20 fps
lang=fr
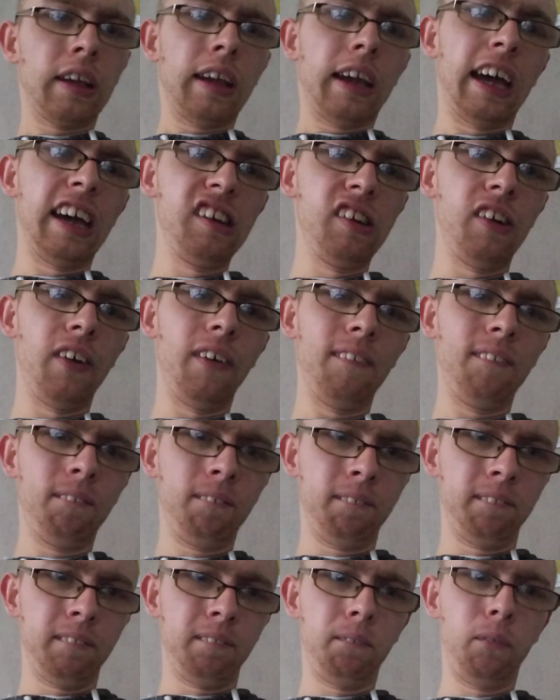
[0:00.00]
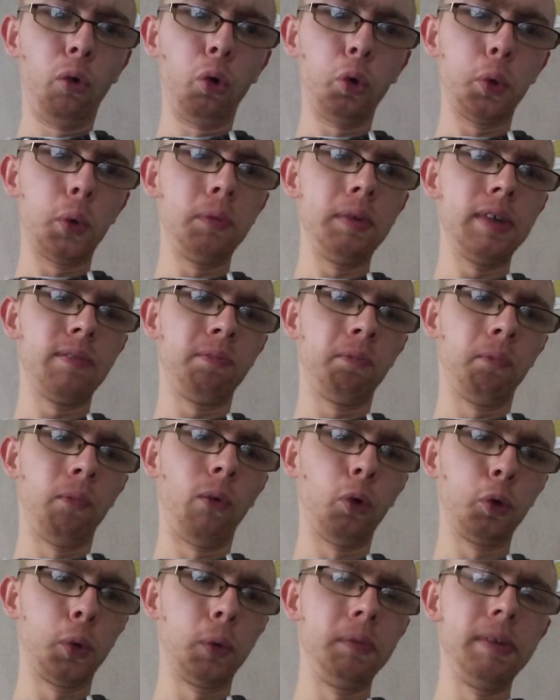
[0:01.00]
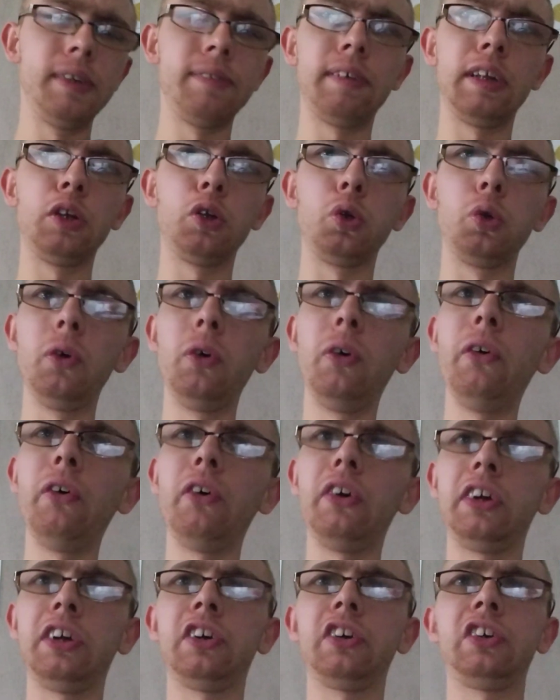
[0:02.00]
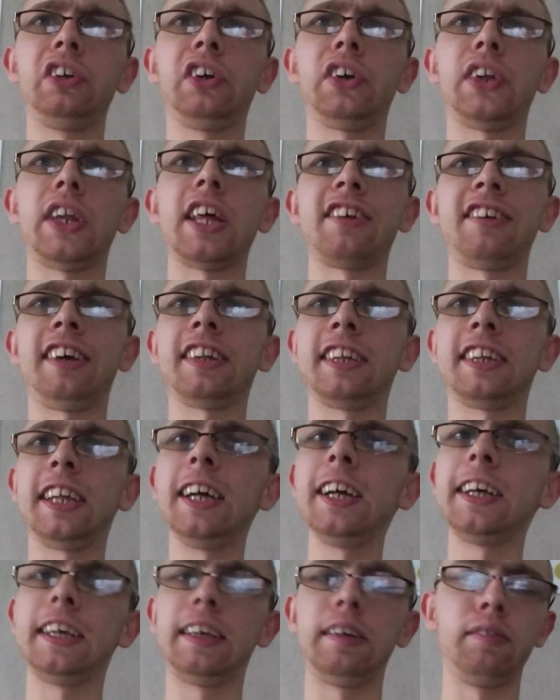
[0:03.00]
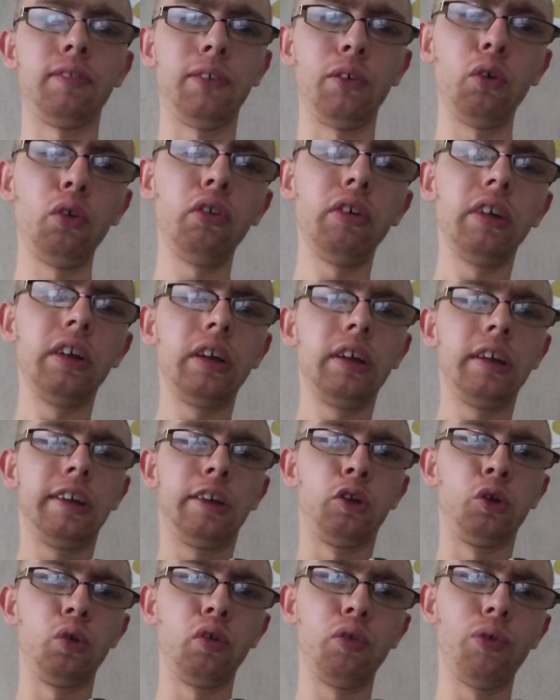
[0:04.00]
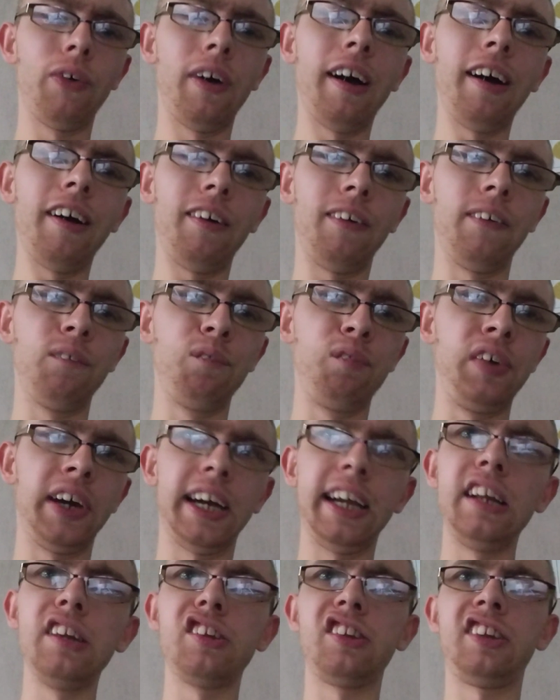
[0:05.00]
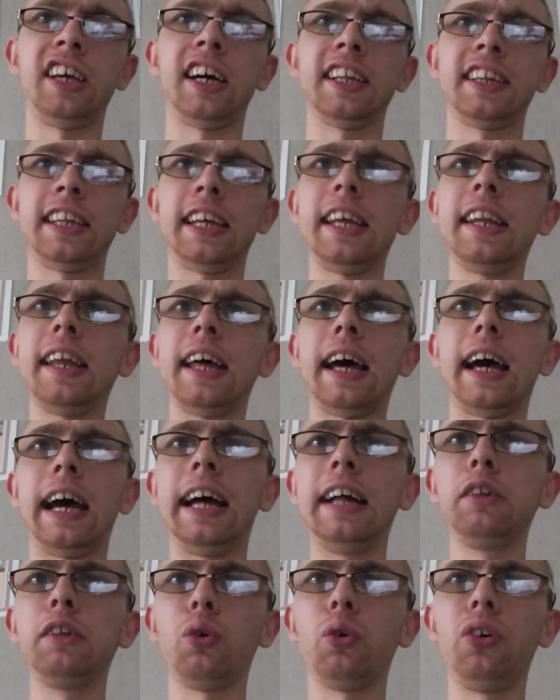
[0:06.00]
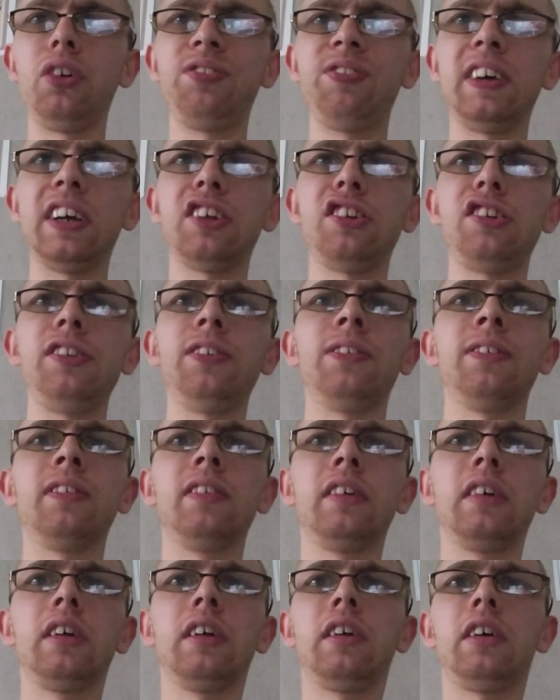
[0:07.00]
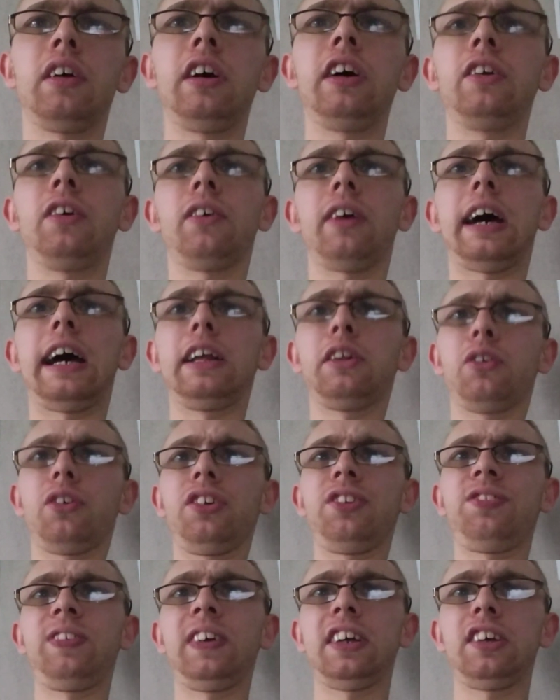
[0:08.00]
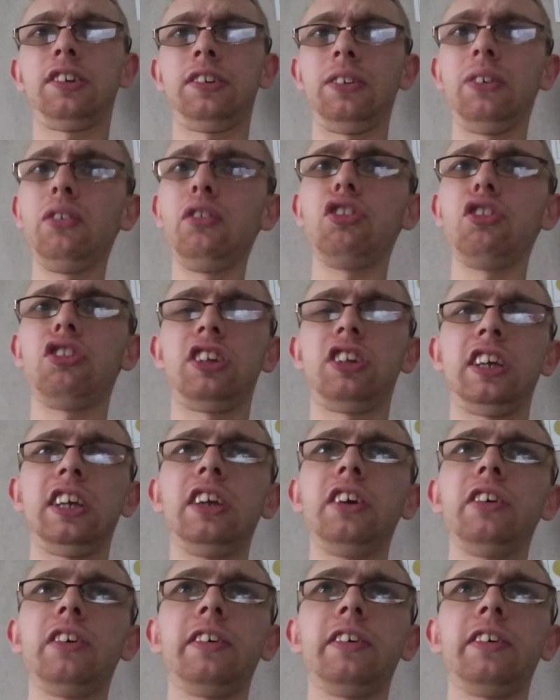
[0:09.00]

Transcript: Alors, pour, 2022, il euh, y en a certains qui vont devoir opérer une certaine introspection. Alors, introspection, c'est...